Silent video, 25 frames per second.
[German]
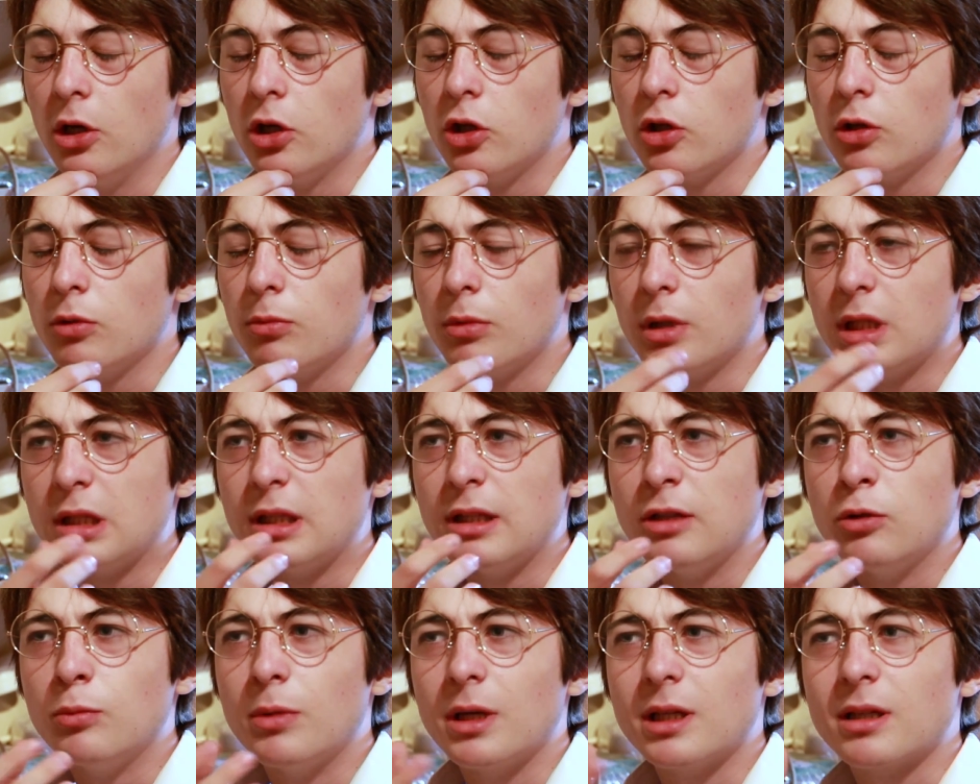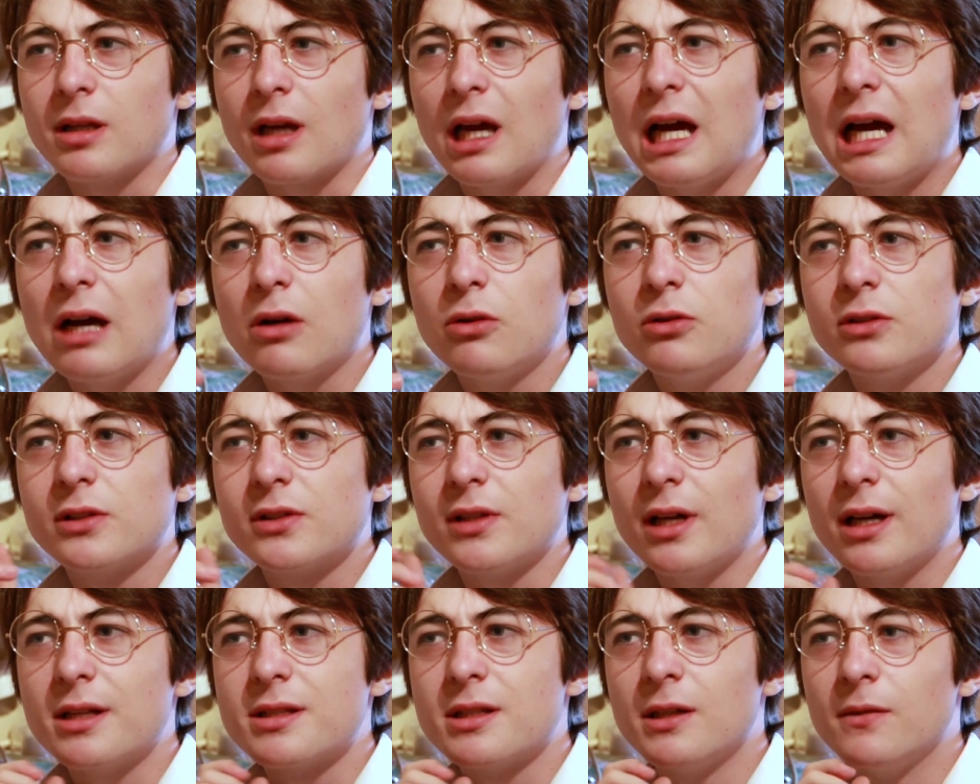Über die
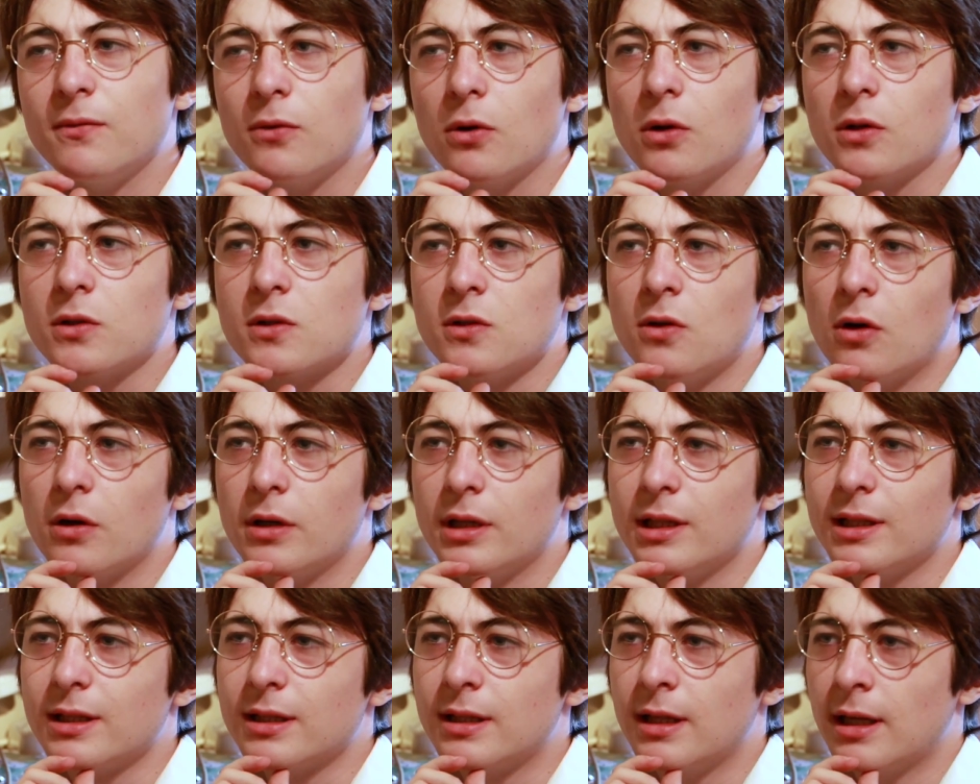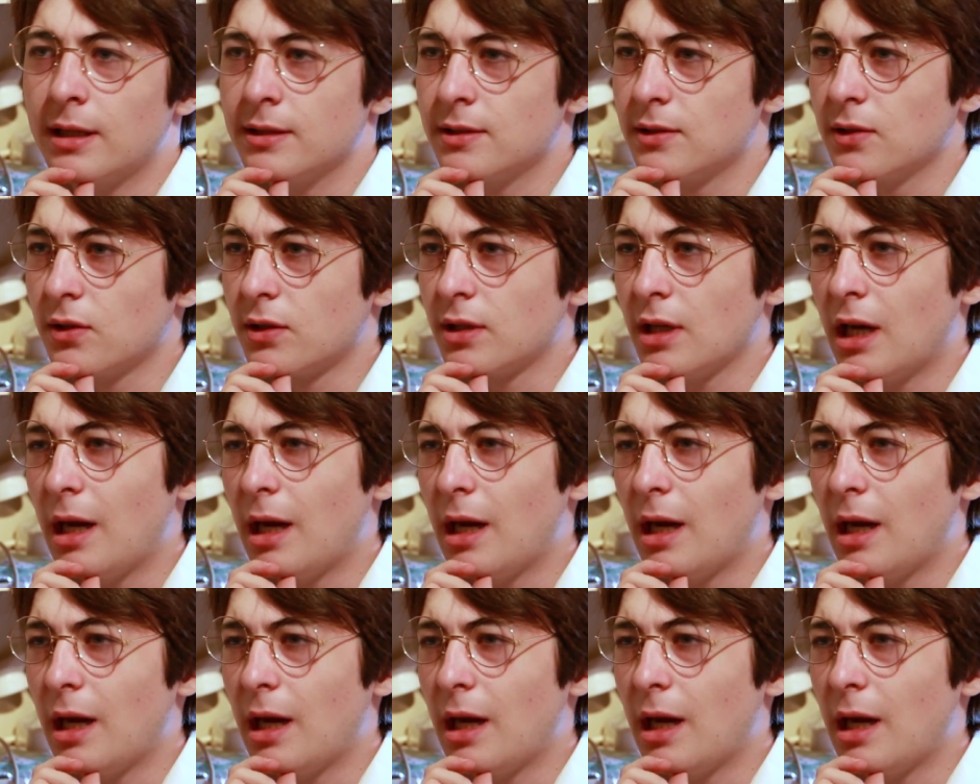Übertragungsart sind wir uns noch nicht ganz sicher,